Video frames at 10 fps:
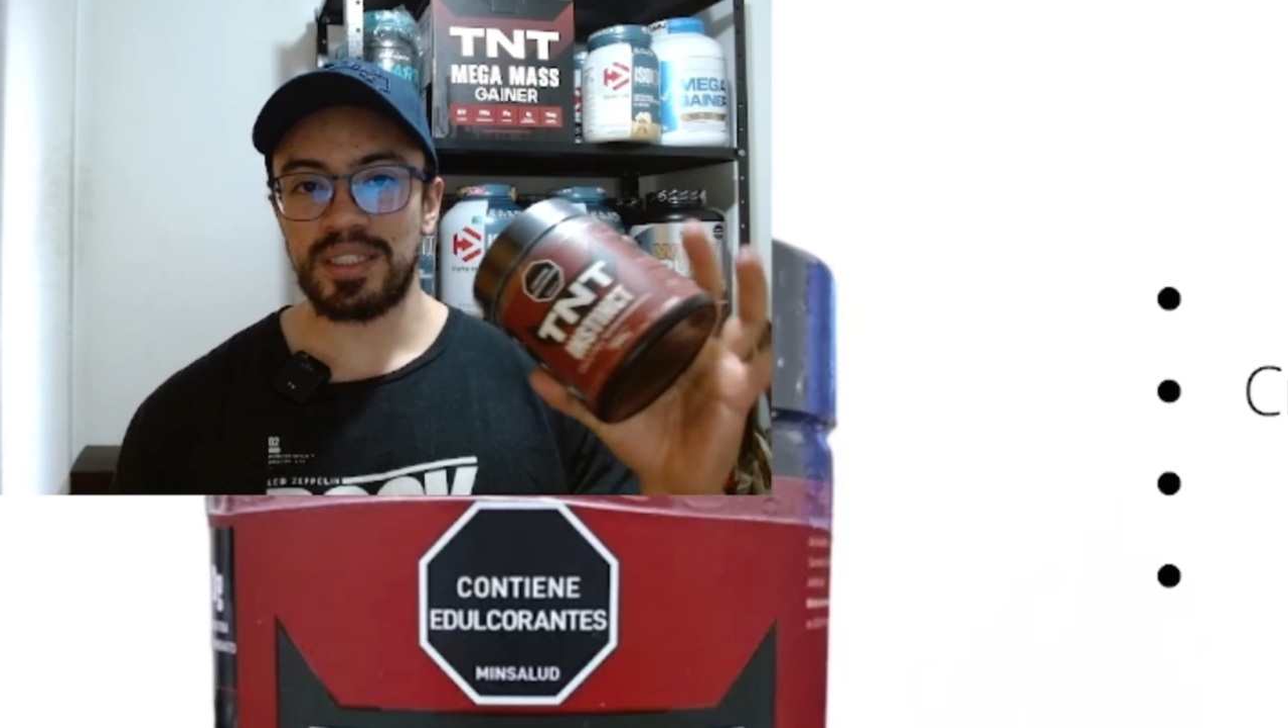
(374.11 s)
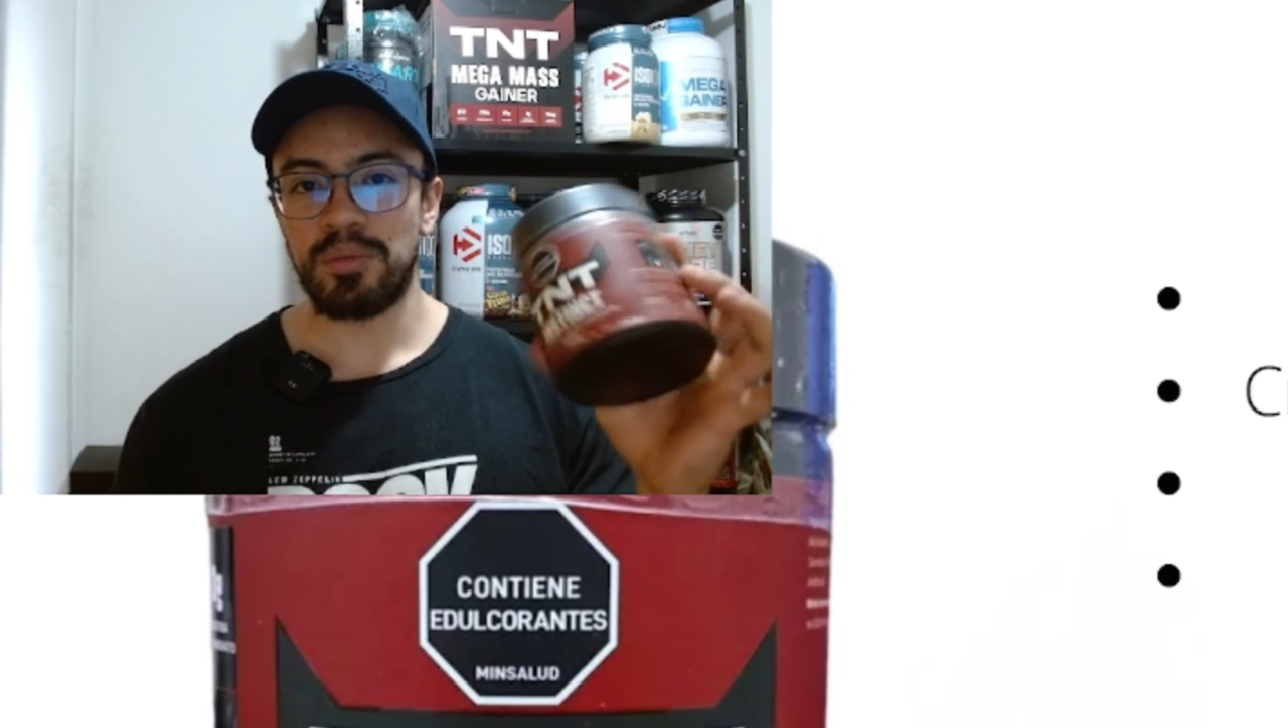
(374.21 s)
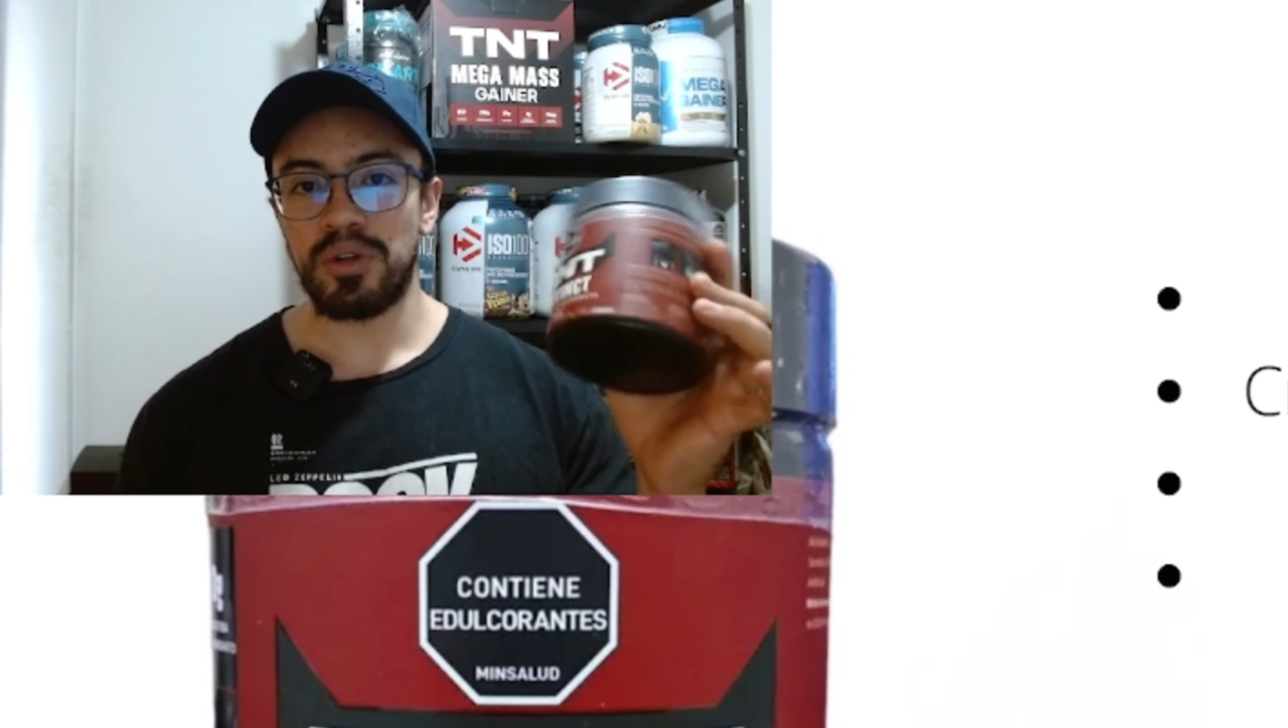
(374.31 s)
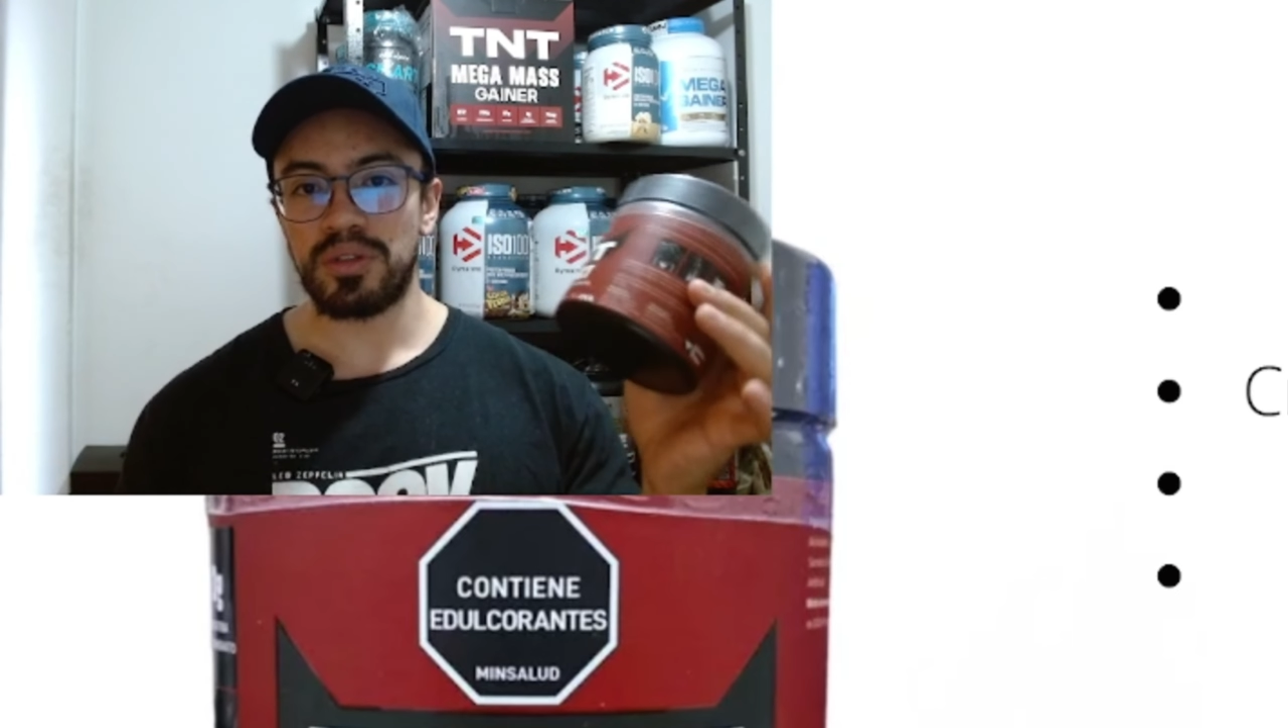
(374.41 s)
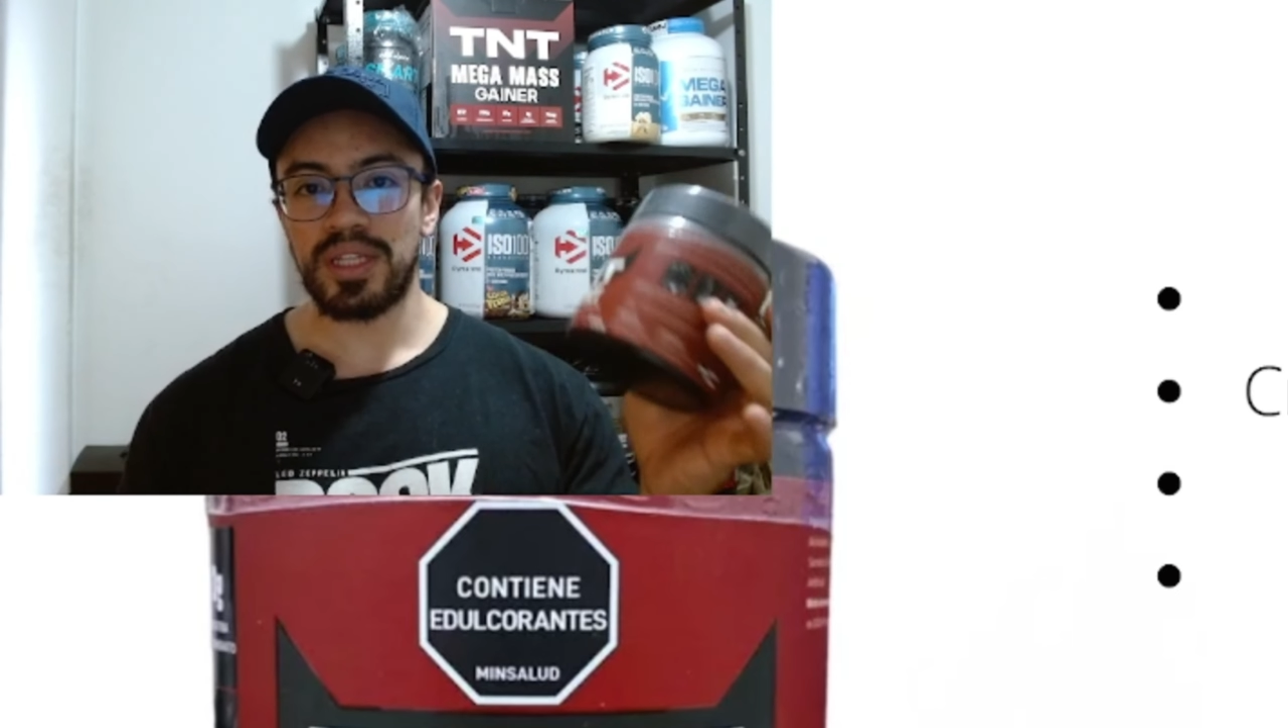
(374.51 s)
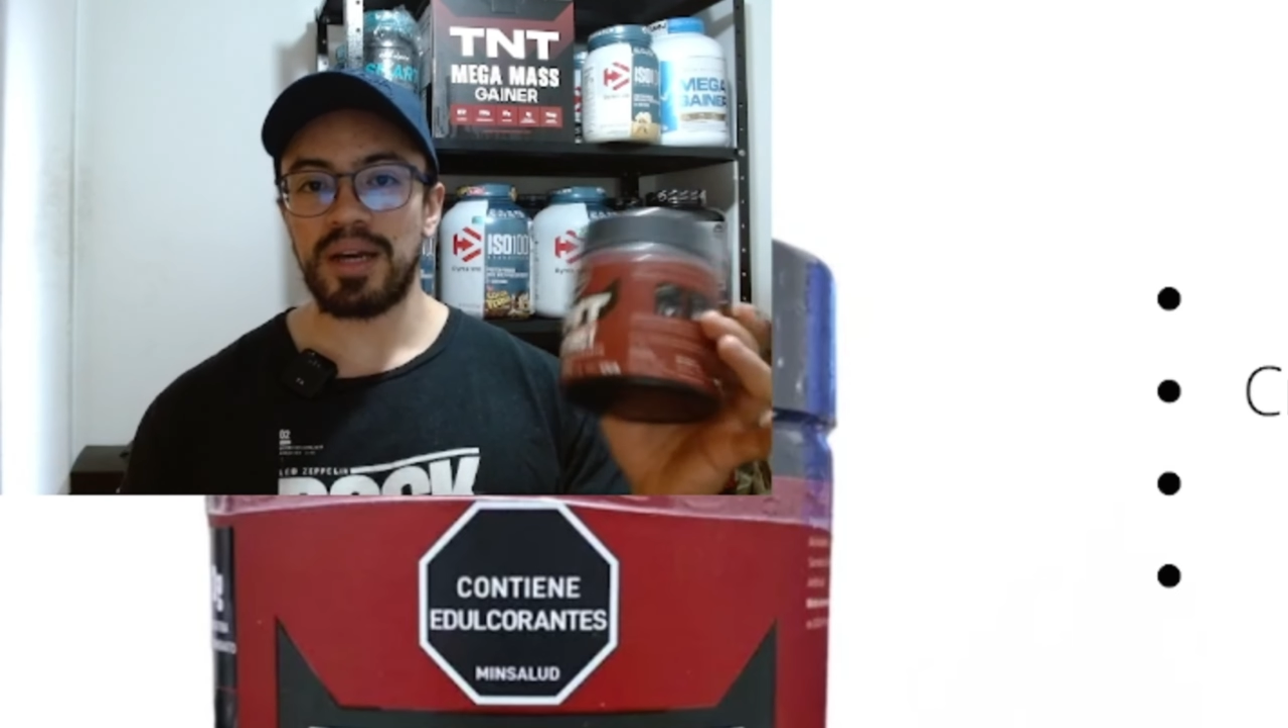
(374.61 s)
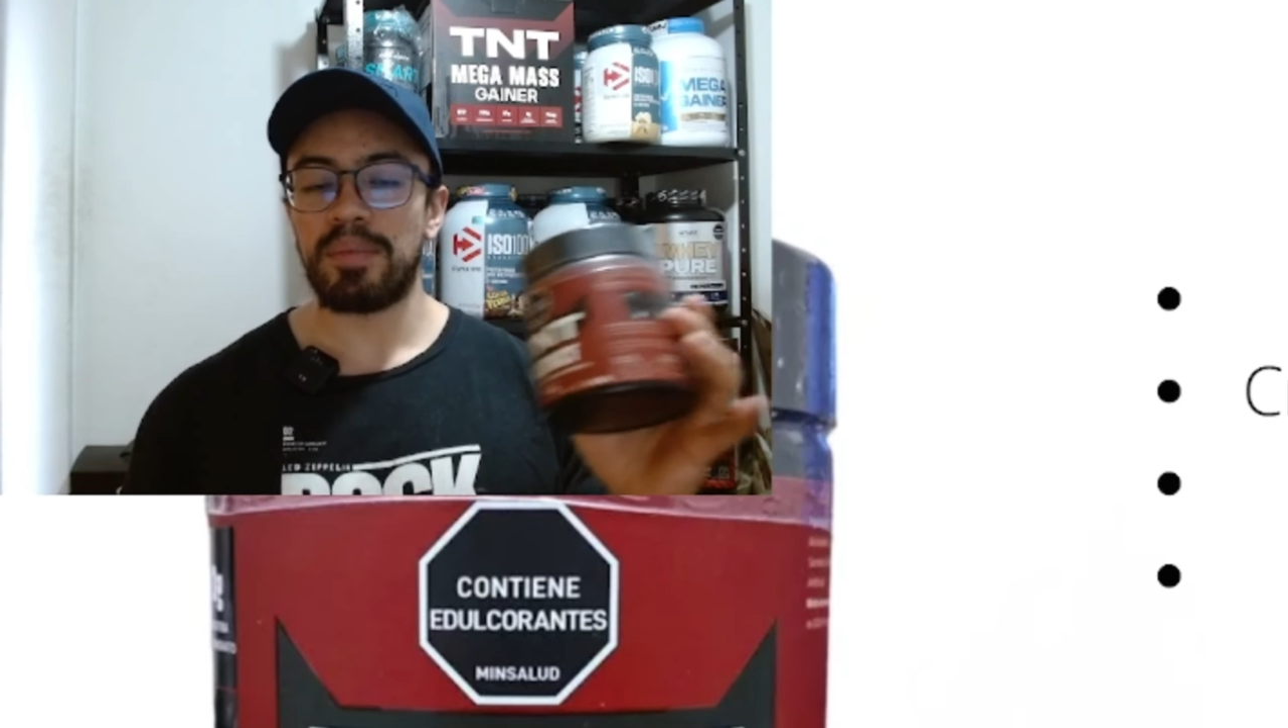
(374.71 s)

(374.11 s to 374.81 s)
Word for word: en Bogotá